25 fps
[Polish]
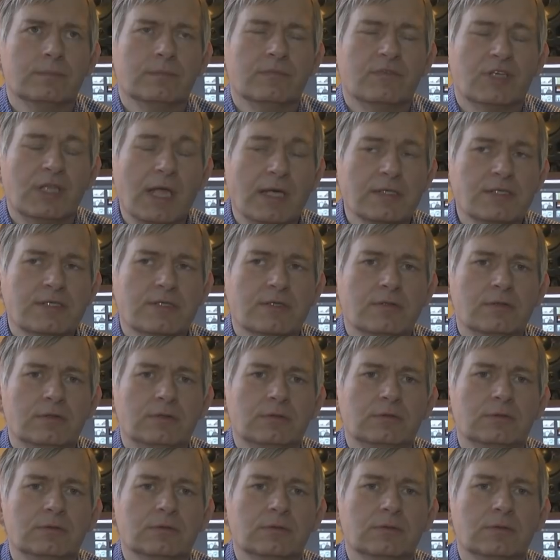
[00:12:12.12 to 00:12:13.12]
W
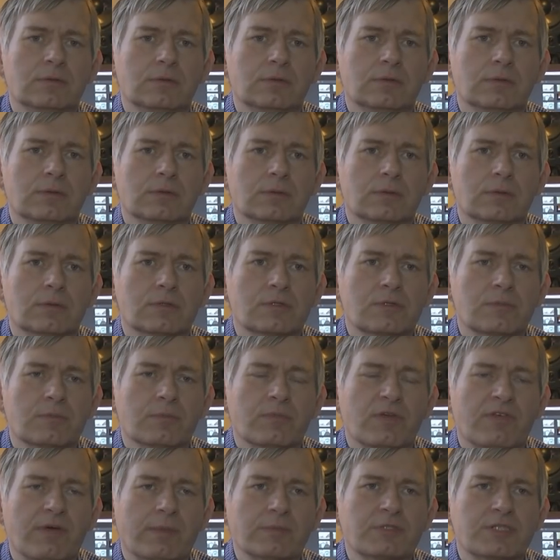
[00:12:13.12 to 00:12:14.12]
Gdańsku
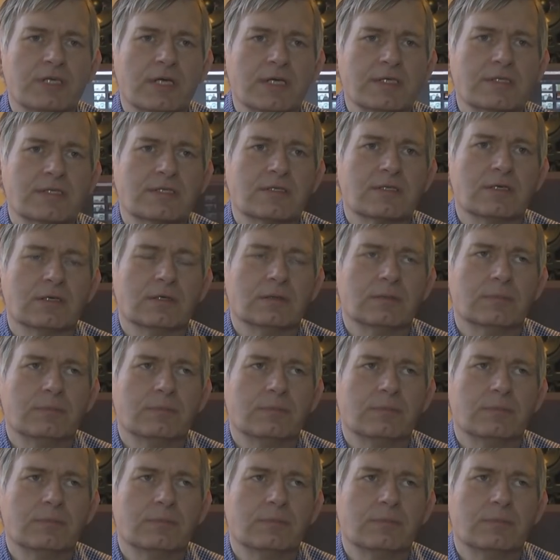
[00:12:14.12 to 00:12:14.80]
bywam często,